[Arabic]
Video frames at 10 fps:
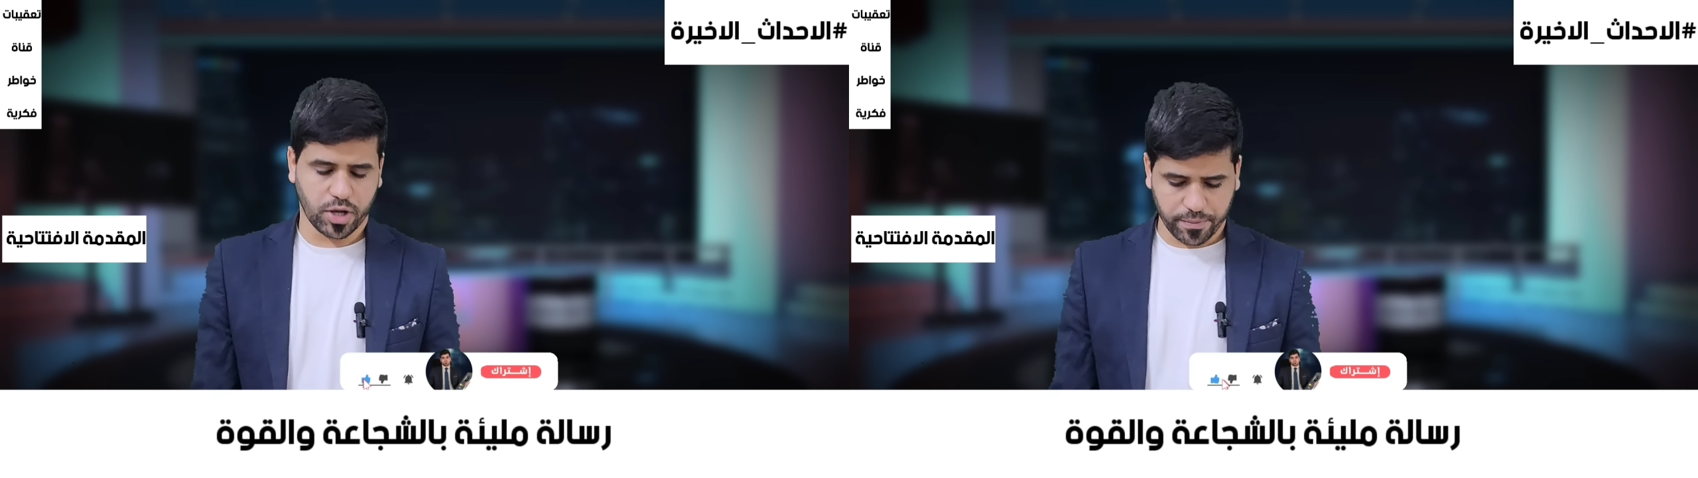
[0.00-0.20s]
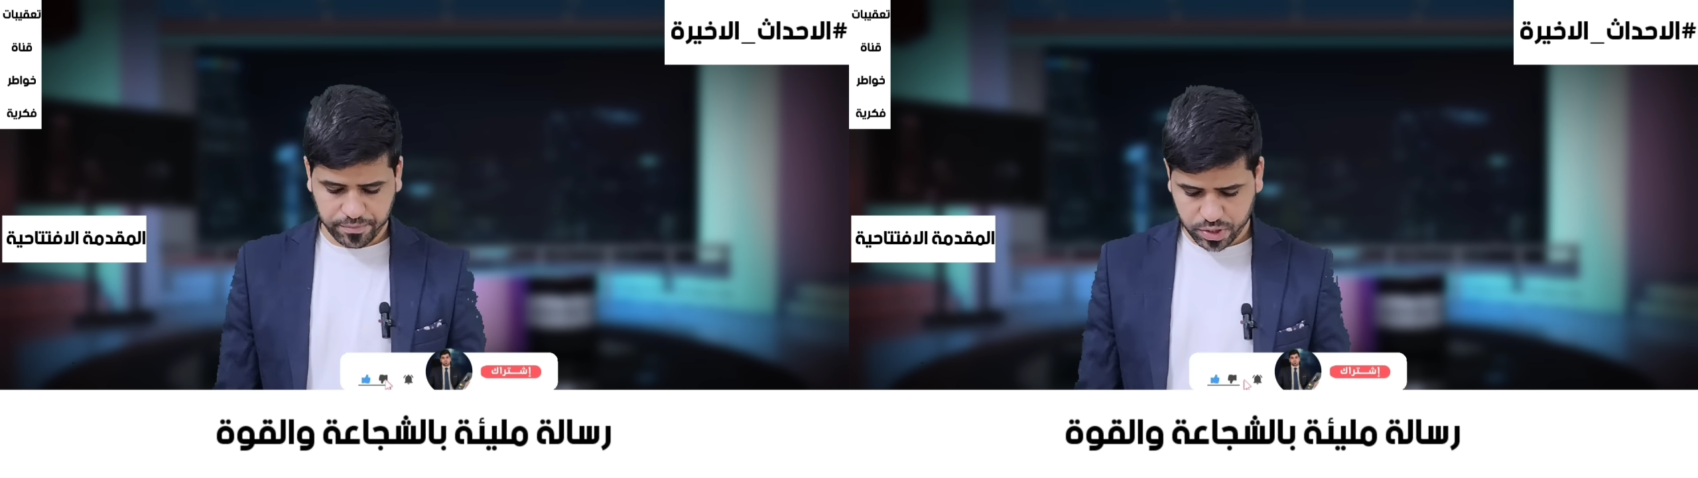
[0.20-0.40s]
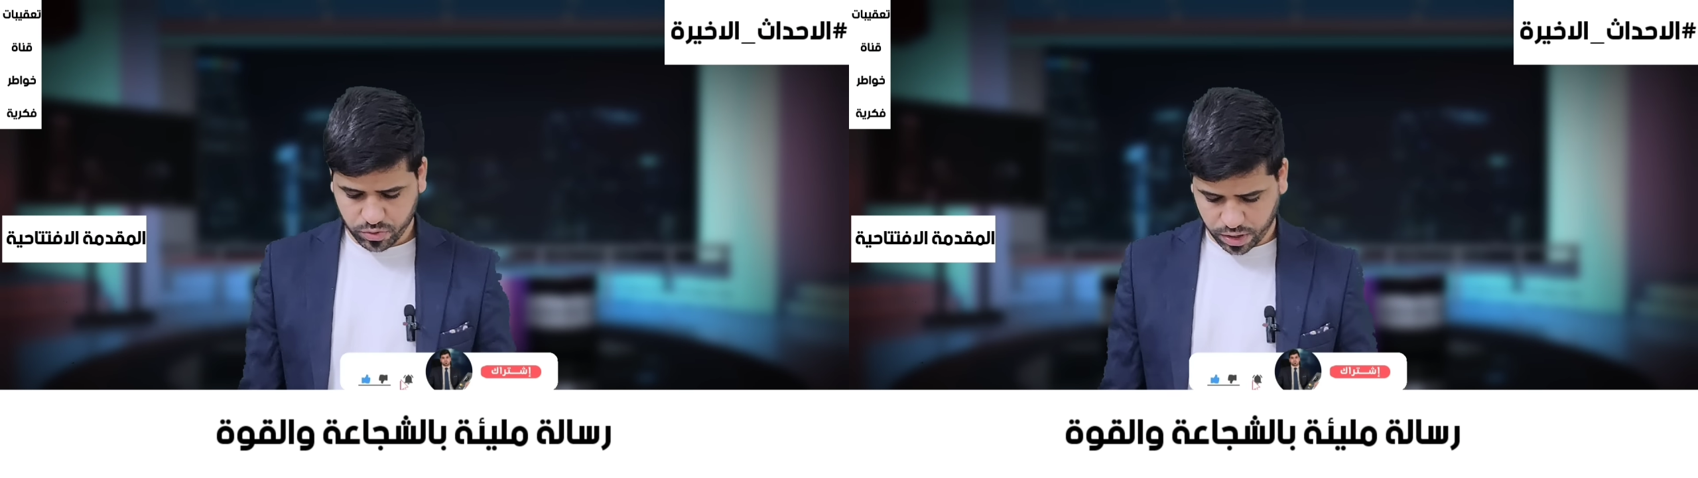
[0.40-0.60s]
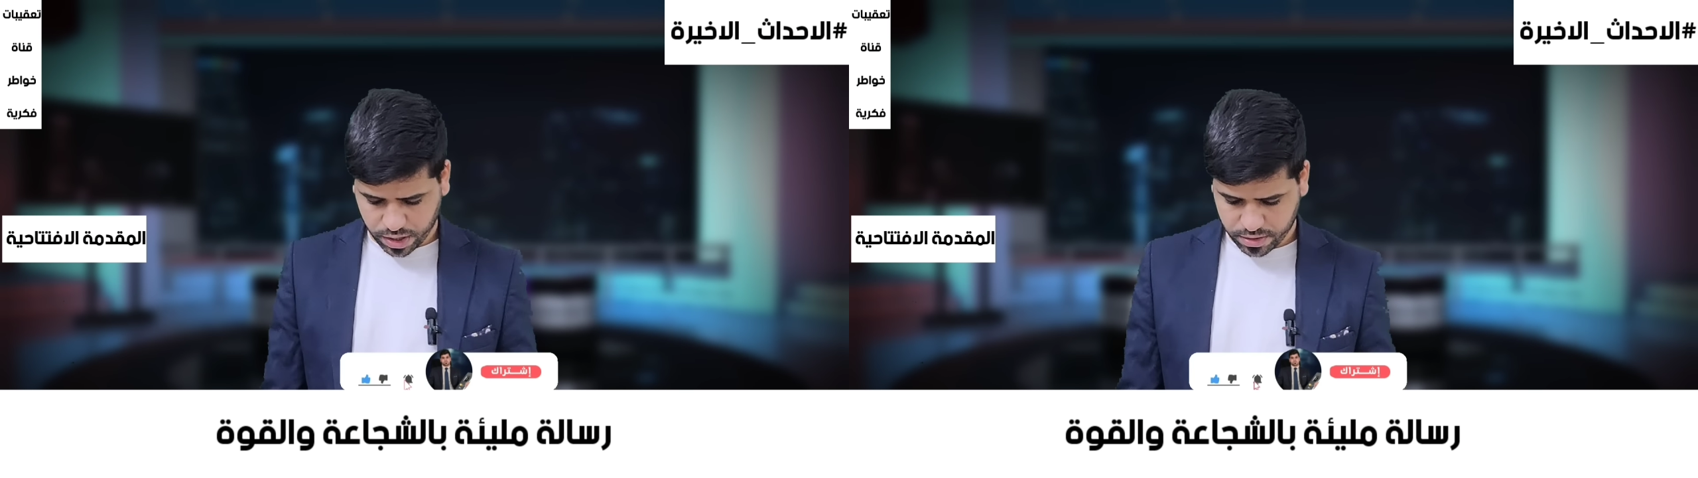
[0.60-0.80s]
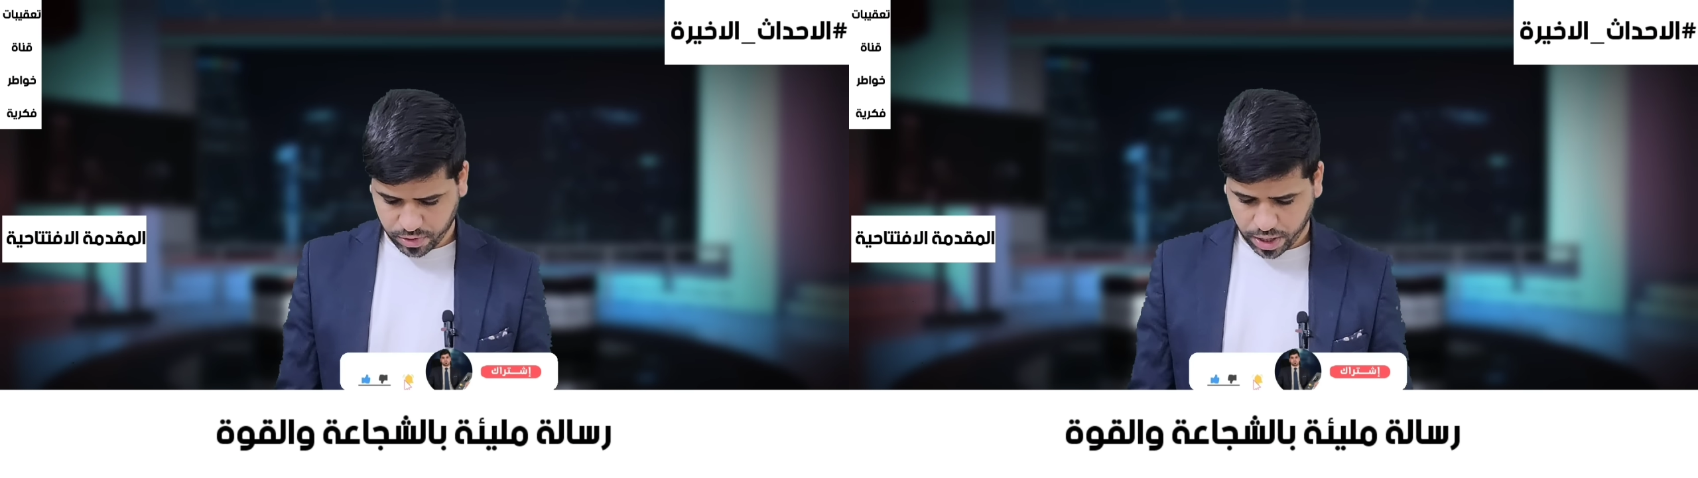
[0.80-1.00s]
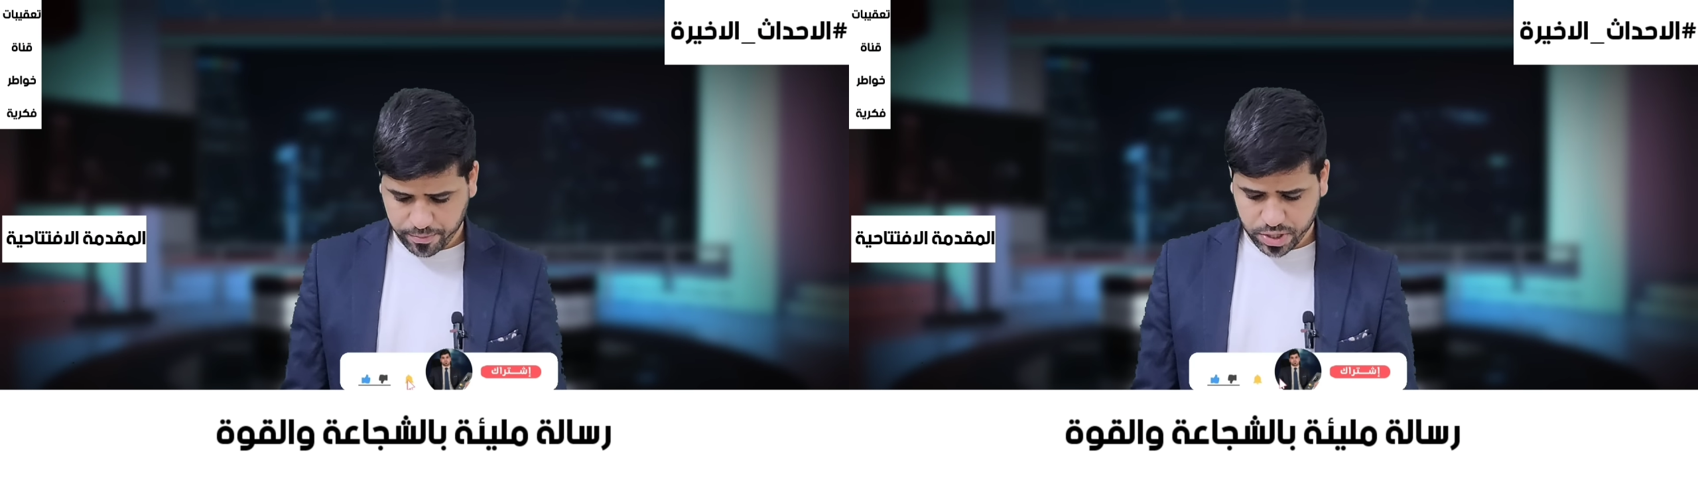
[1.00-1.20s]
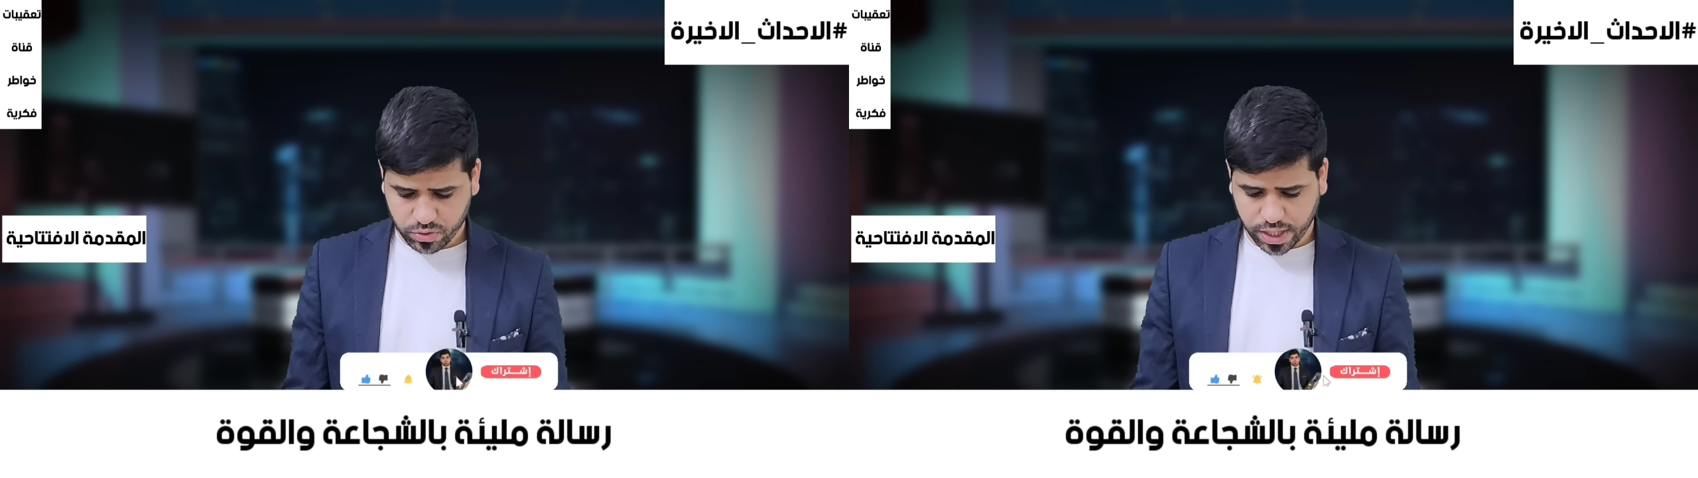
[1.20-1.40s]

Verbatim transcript: محمد وآل محمد